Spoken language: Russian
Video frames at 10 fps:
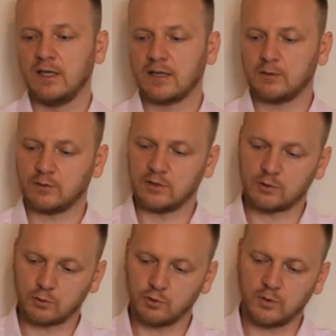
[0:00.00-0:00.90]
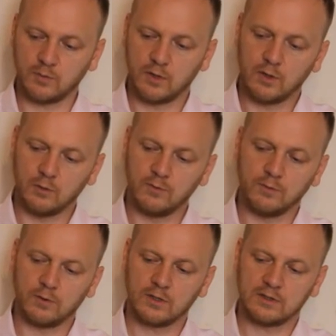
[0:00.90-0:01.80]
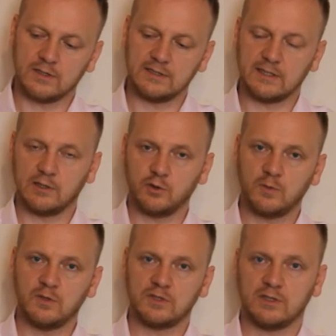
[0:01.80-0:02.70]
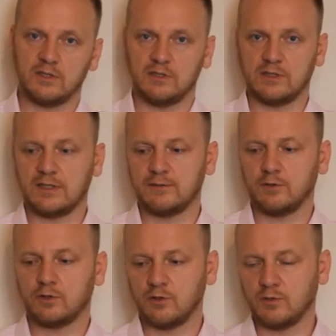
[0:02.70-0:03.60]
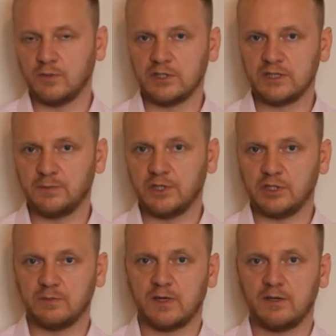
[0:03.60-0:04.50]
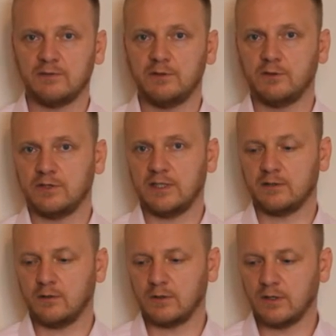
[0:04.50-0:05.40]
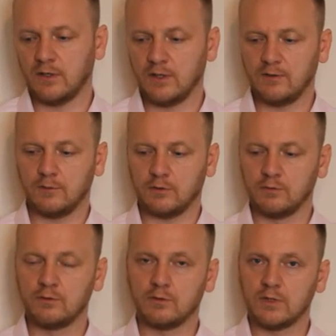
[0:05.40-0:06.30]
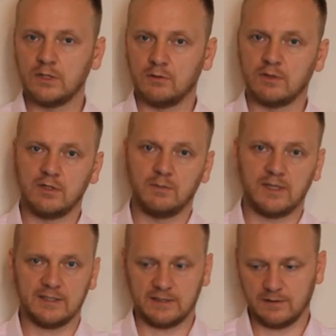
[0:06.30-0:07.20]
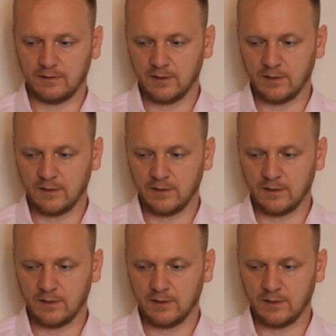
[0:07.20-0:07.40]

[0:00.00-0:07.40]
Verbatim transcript: которые с трудом уводятся из этой области из-за того, что мышцы пережимают венозный отток, вот, ну и другие-другие болезни.